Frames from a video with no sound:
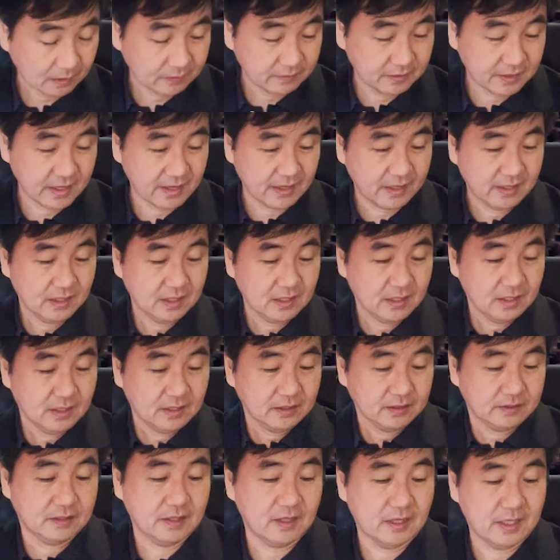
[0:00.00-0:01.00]
で
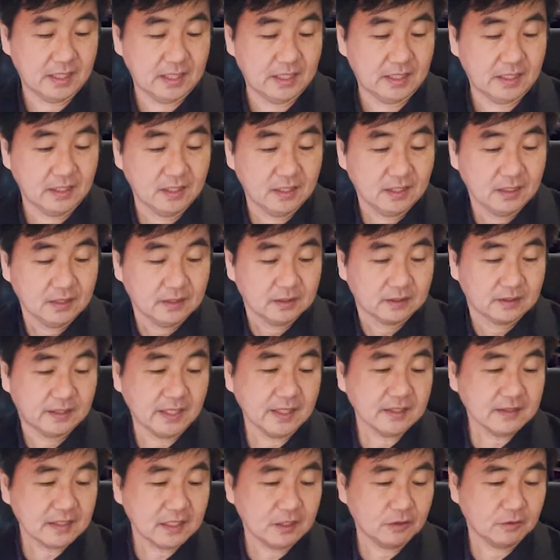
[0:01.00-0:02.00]
で
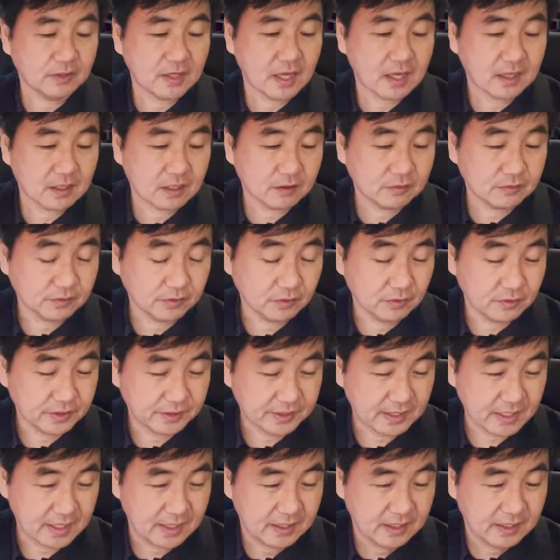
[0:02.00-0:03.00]
現代の大学におい
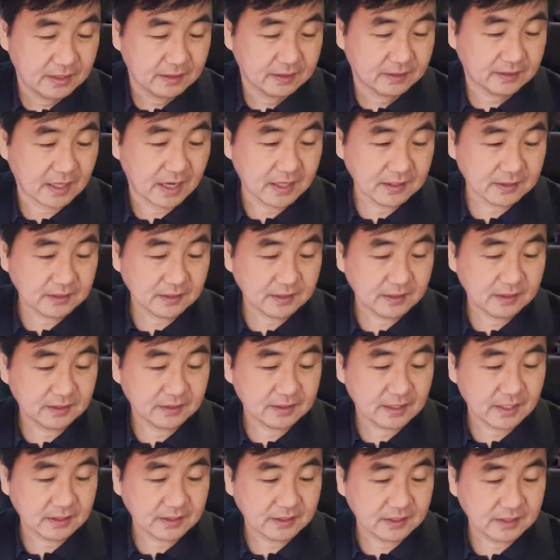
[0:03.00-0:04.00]
て短期
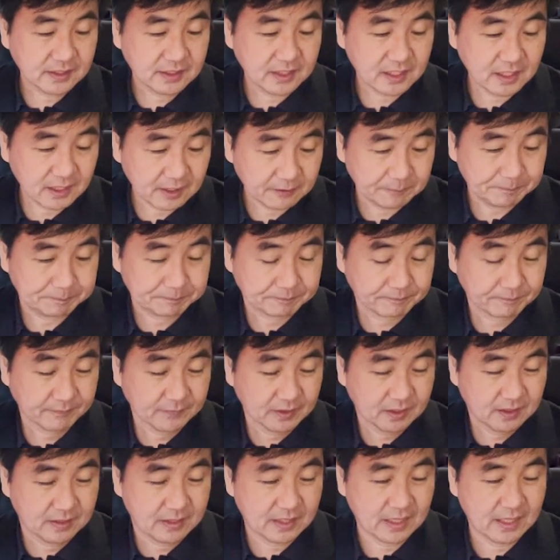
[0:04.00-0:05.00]
的に、
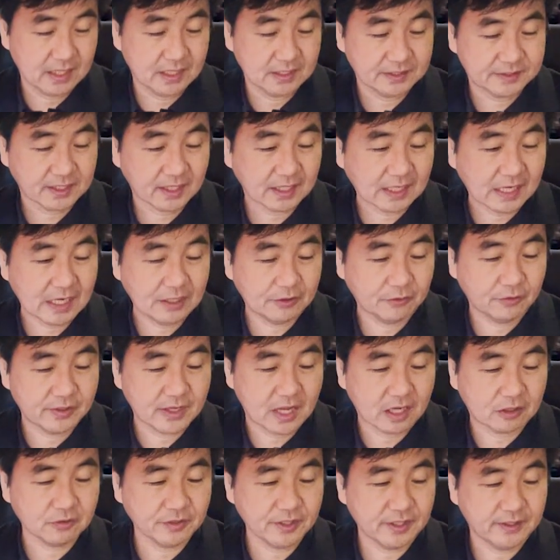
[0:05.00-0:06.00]
えー、社会の
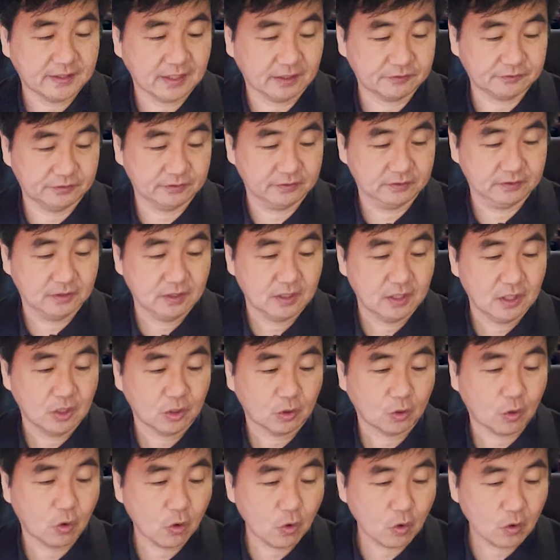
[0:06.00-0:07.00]
役に立つ
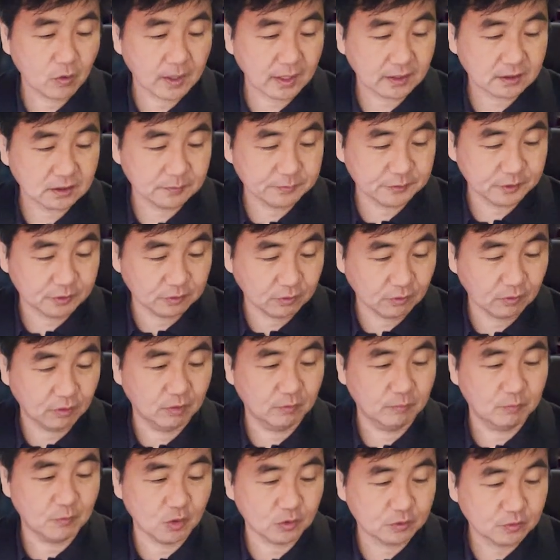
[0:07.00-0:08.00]
工学部
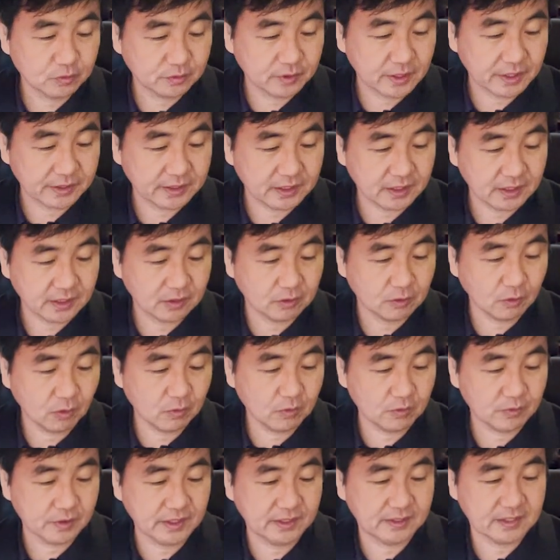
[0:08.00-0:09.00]
の目的
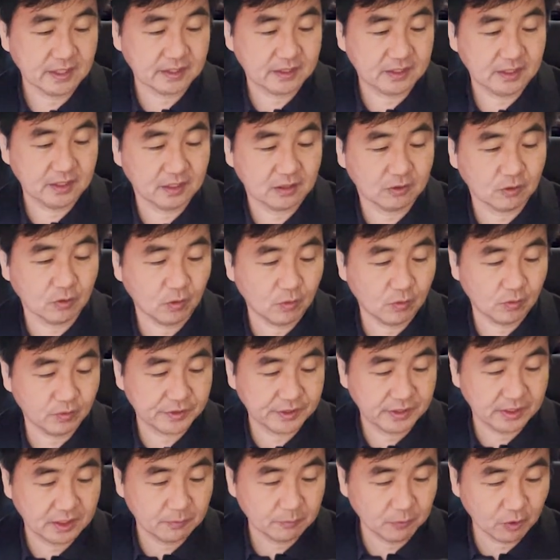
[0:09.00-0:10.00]
合理的行
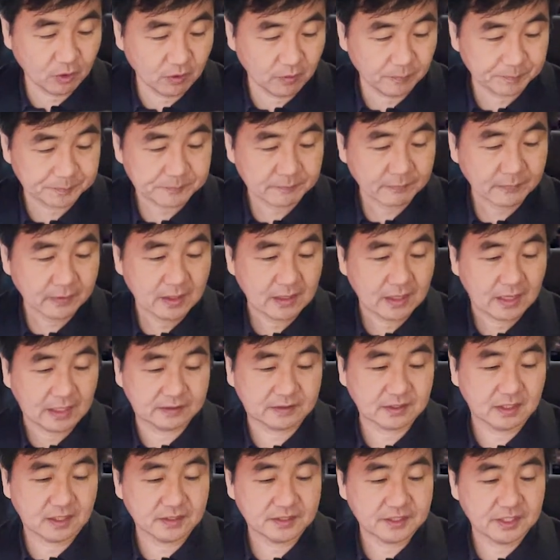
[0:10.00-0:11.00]
為にも
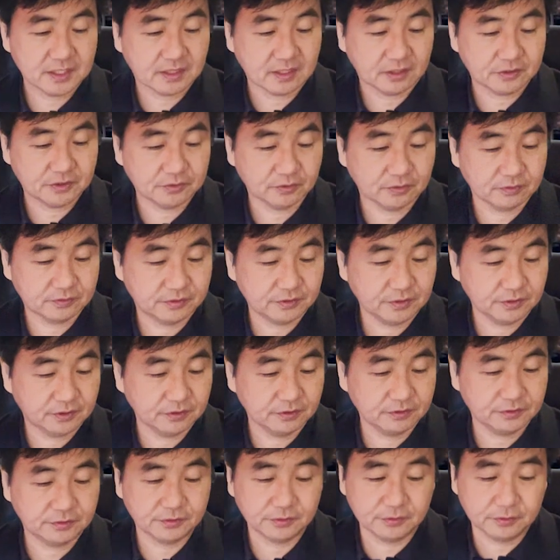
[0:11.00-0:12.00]
新しい価値を追
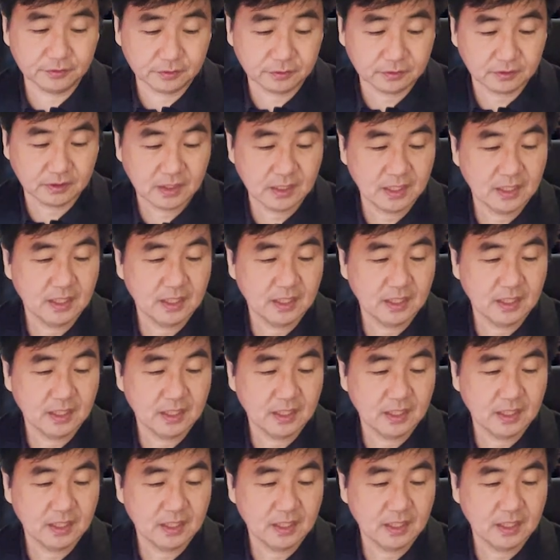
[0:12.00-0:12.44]
求する